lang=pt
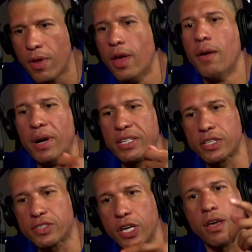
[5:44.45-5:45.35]
não, mas
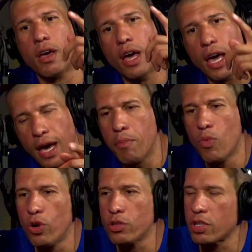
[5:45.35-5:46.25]
também. assim, é
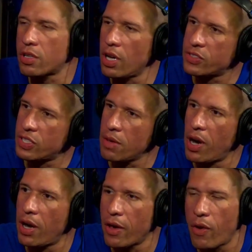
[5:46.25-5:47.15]
muito, então recebo, assim,
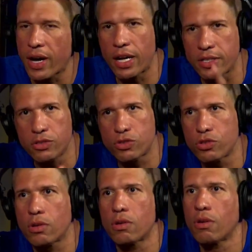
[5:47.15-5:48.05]
mano, eu, eu agradeço. umas
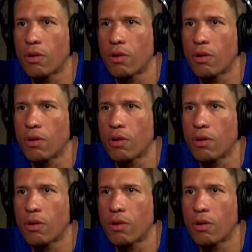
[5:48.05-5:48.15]
mensagens tão